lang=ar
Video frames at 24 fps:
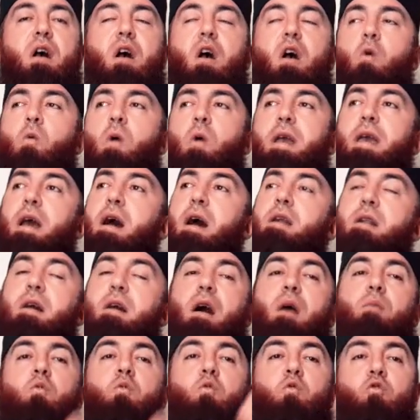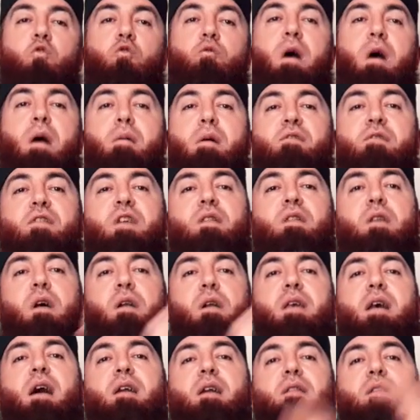وكان أبو لبابة في
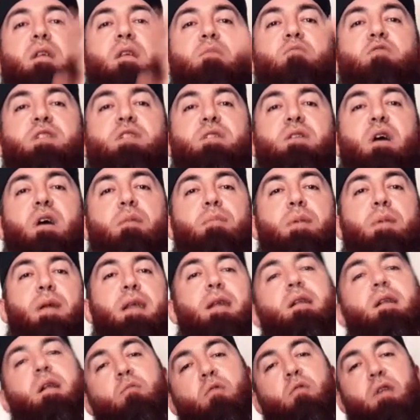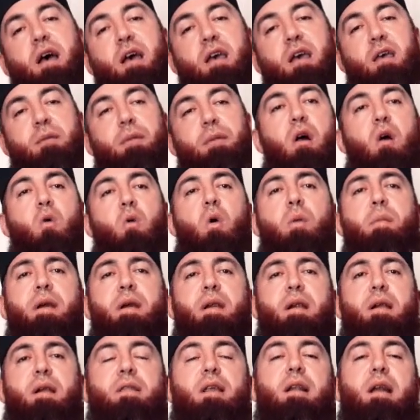طليعة المستقبلين المرحبين
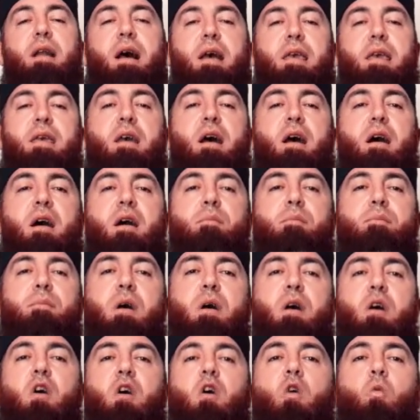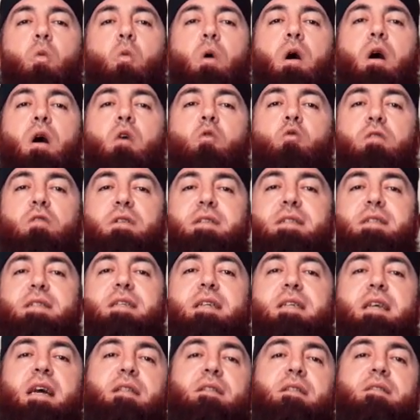ومرت الأيام
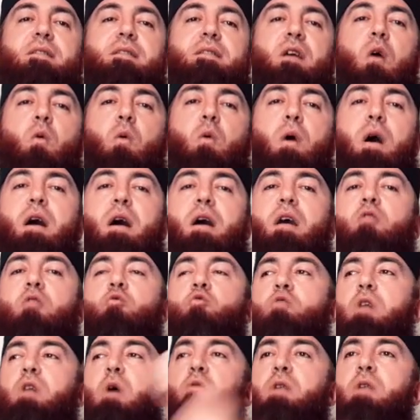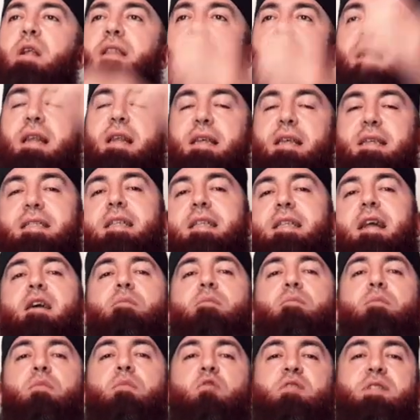وأرسيت قواعد دولة
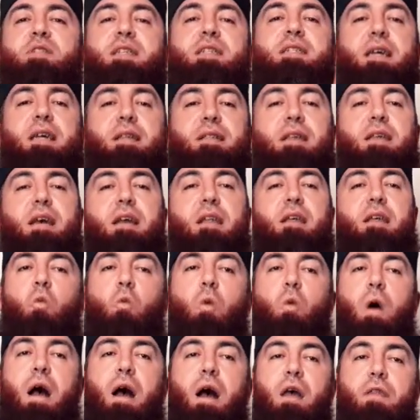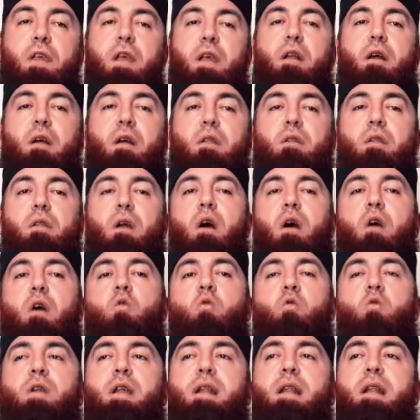الإسلام أسست يعني وأذن
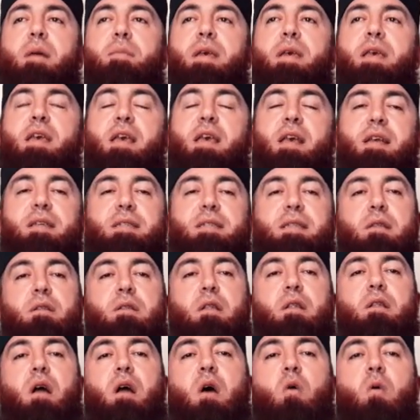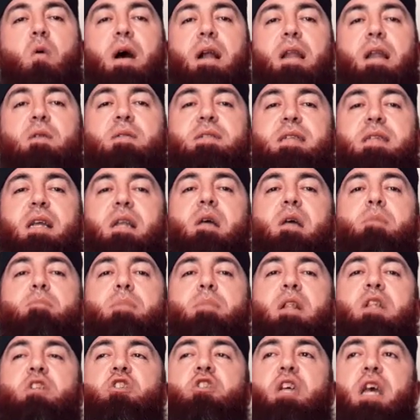الله لنبيه صلى الله عليه وسلم
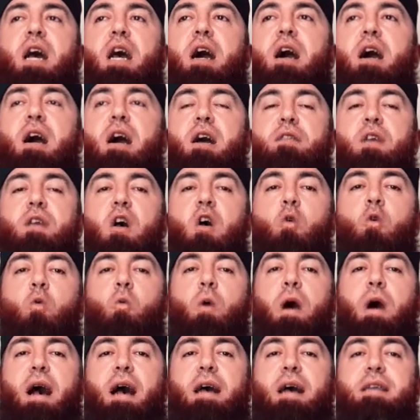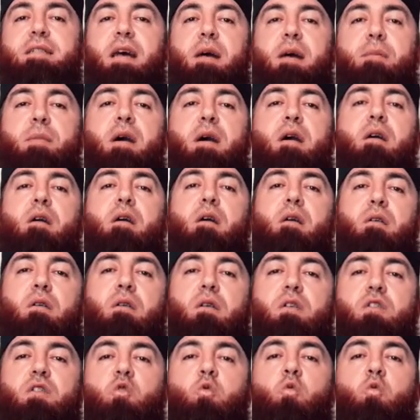بالجهاد وعزم
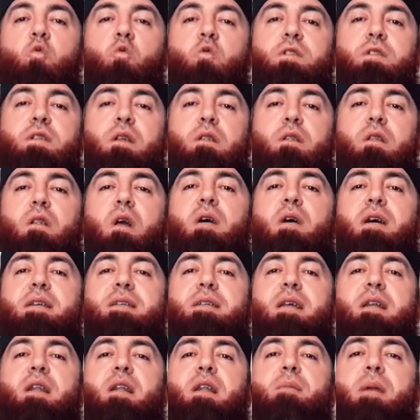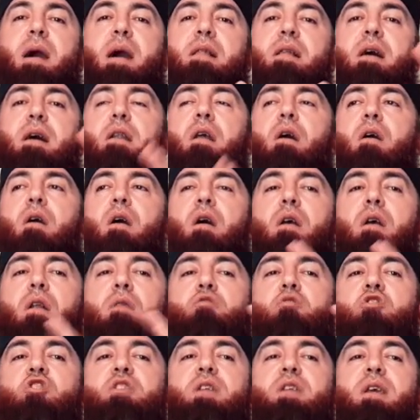الرسول صلى الله عليه وسلم على لقاء
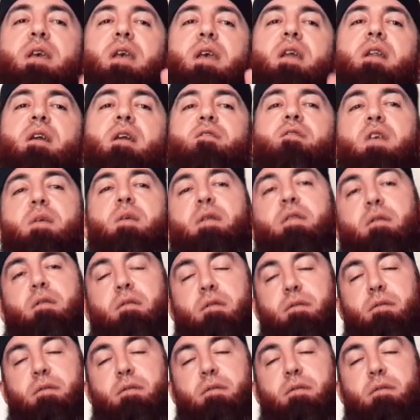المشركين في بدر